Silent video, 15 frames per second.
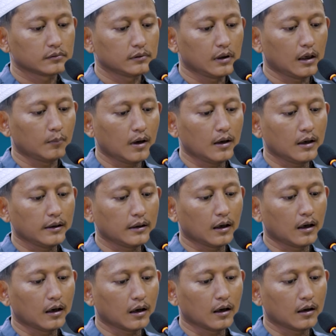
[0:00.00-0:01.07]
Yang mana
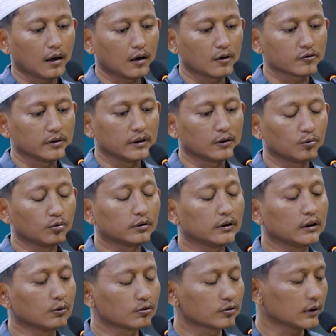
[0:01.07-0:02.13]
yang akan harus
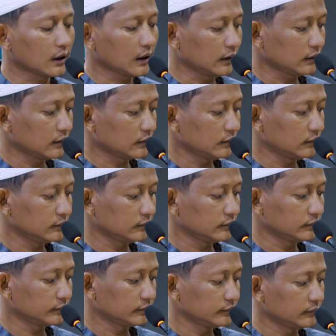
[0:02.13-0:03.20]
diikuti Ustadz?
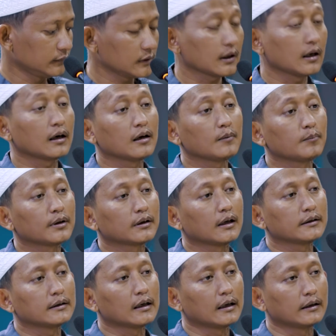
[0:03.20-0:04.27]
Sekarang
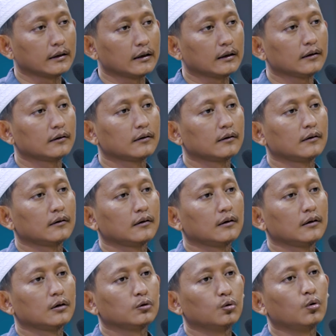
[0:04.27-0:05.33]
pertanyaannya,
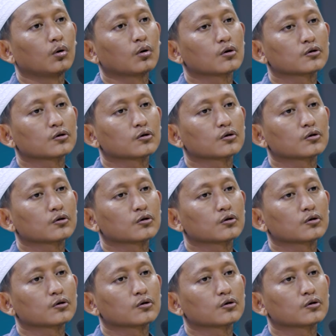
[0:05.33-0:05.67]
dulu